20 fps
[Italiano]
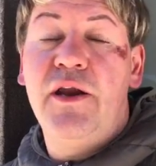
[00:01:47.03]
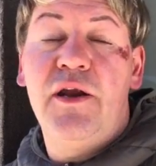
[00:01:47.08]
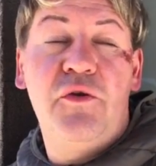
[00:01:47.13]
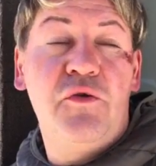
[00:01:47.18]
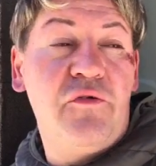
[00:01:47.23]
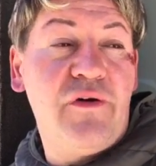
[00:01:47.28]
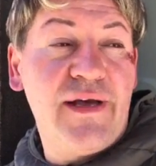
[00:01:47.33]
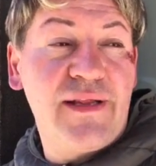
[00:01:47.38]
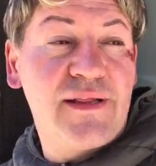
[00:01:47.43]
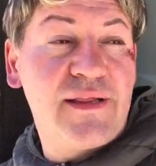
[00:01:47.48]

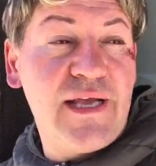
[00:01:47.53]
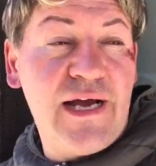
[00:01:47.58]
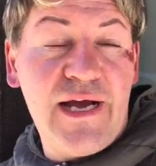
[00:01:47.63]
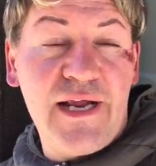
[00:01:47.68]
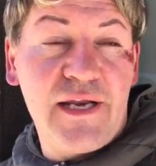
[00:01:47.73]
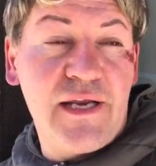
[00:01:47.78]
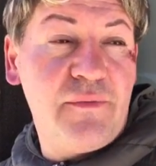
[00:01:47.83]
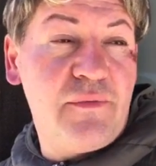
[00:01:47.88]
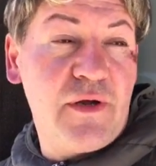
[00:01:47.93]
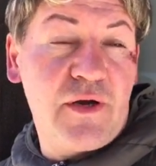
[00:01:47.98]
90
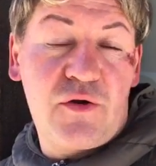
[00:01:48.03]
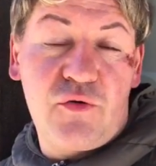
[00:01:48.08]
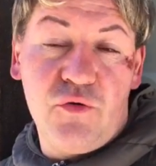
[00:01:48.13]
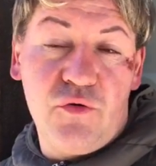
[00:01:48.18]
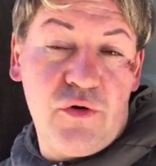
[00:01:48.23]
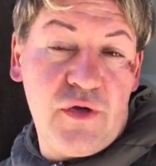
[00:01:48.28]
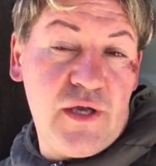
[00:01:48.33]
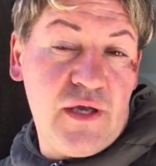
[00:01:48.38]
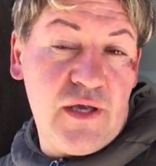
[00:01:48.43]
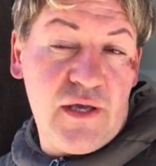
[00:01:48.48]
anni per
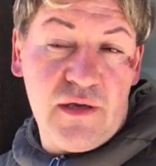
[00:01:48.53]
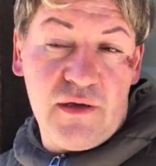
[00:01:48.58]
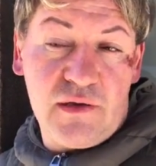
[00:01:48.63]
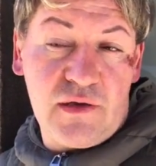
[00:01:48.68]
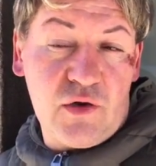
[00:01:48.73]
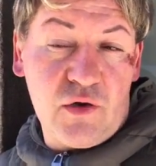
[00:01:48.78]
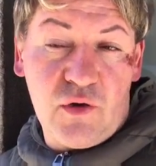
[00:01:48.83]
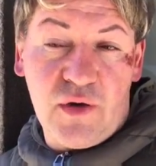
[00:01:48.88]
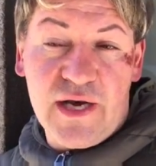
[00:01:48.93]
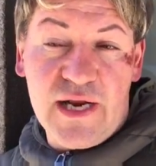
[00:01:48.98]

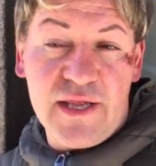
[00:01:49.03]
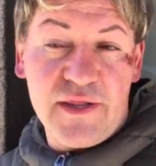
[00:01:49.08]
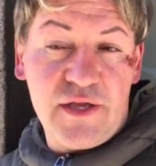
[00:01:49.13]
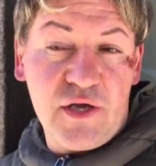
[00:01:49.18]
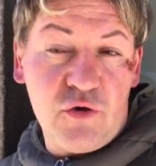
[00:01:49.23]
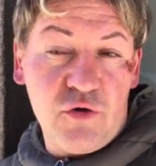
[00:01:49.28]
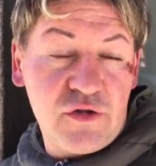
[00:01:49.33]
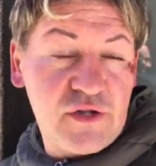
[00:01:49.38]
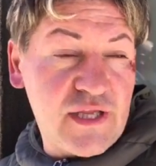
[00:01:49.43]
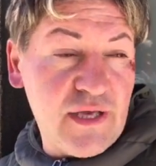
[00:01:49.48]
cui
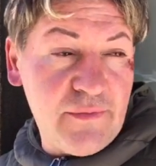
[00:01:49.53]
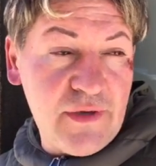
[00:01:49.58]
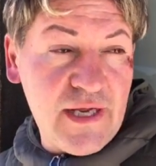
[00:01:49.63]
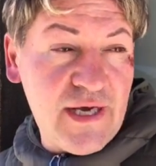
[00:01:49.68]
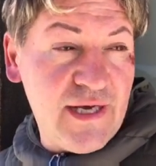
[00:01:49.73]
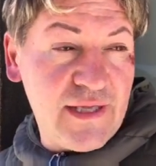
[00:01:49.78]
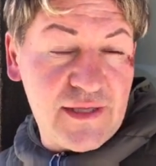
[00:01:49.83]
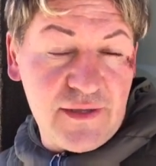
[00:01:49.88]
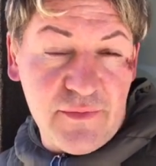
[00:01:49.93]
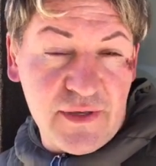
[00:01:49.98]
grandi
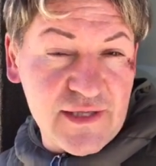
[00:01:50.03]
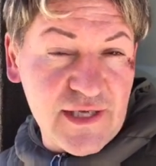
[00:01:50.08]
contaminanti,